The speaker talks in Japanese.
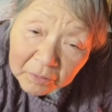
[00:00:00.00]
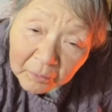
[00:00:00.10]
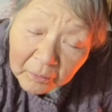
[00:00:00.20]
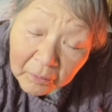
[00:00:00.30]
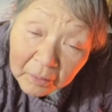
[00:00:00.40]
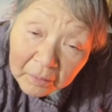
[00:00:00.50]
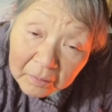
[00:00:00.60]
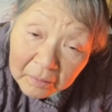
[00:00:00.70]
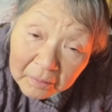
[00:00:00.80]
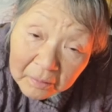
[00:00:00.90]
そう
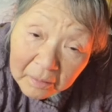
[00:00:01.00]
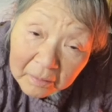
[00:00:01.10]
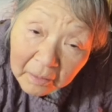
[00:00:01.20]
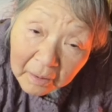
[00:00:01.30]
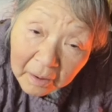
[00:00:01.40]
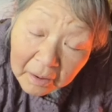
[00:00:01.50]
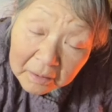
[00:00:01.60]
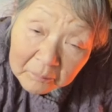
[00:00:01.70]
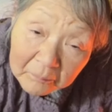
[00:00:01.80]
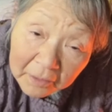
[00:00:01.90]

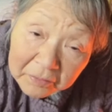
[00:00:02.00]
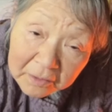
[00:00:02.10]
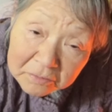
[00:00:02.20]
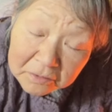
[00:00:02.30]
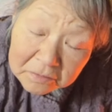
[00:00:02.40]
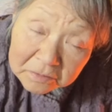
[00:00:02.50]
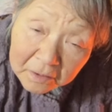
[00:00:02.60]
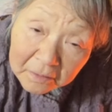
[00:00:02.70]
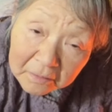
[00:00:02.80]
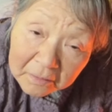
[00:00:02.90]
あれマネージャー
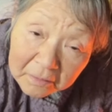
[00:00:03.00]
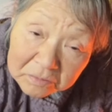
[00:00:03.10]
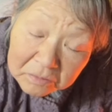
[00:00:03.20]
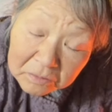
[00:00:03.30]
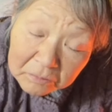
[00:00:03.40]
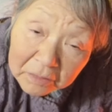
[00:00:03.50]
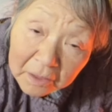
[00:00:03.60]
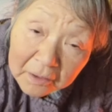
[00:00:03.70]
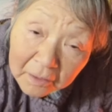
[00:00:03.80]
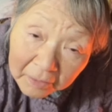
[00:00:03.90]
さん言
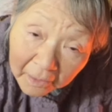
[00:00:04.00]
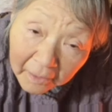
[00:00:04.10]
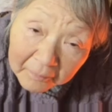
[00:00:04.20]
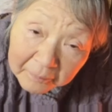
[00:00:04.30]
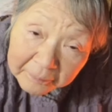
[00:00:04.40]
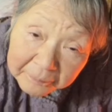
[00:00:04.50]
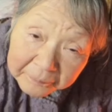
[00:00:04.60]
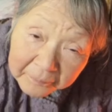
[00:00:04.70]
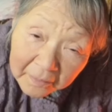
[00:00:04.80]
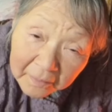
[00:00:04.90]
わねえかね
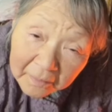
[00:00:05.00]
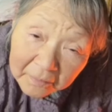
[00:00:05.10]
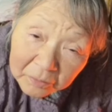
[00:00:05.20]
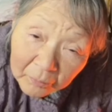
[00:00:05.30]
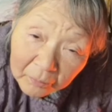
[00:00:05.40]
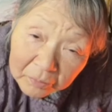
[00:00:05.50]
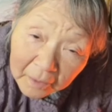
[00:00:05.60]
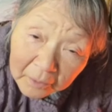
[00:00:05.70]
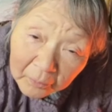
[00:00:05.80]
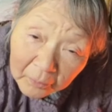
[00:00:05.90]
ど
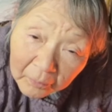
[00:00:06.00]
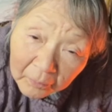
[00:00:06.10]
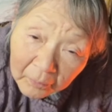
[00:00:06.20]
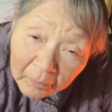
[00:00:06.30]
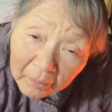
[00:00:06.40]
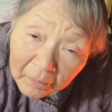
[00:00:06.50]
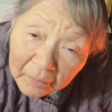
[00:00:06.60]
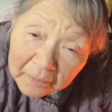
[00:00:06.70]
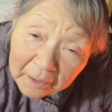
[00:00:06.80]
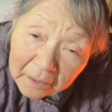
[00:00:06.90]
うだろ
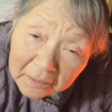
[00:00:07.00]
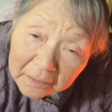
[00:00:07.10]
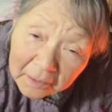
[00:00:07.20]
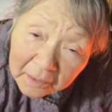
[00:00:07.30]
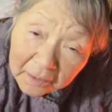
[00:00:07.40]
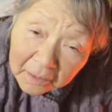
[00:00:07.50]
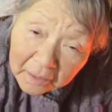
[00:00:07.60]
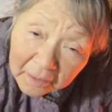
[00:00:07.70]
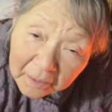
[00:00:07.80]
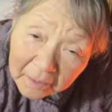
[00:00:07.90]
う敬
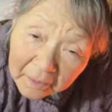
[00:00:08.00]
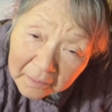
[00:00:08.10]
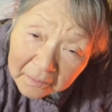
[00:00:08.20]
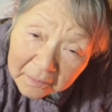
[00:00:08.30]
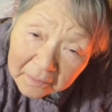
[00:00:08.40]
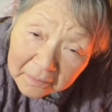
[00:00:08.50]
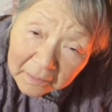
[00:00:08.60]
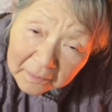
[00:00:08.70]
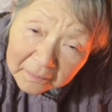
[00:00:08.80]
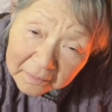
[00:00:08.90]

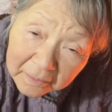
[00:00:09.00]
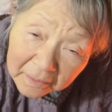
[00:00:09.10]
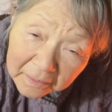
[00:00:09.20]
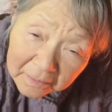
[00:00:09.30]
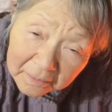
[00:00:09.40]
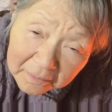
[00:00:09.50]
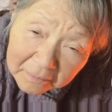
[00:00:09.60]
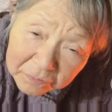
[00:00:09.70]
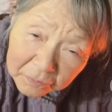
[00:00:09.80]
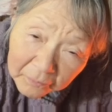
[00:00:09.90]
礼連
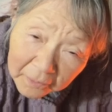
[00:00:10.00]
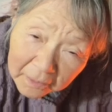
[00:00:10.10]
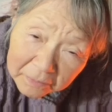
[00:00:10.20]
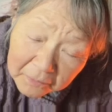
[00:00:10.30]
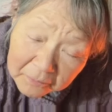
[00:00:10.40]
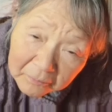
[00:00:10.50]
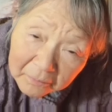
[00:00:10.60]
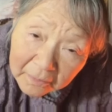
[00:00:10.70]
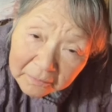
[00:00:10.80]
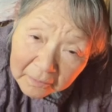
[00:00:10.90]
携取れて
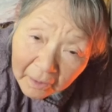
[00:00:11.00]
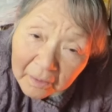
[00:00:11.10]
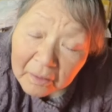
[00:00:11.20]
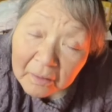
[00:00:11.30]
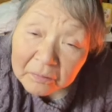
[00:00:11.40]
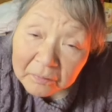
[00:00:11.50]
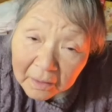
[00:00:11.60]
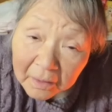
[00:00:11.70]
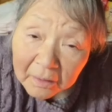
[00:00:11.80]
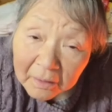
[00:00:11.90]
るんかな
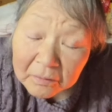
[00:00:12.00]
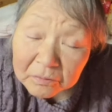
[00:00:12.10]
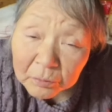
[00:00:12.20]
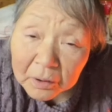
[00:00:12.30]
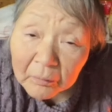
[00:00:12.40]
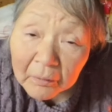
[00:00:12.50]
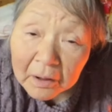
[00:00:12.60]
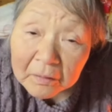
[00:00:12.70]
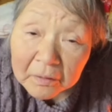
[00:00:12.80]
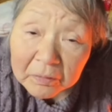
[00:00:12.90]
ねそれが
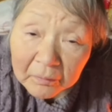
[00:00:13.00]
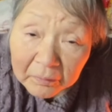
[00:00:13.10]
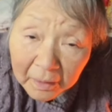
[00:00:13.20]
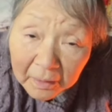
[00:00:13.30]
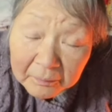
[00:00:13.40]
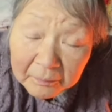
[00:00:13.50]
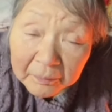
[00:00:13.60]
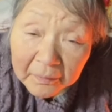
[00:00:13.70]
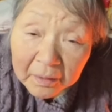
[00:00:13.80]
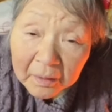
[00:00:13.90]
わかんねえんだよね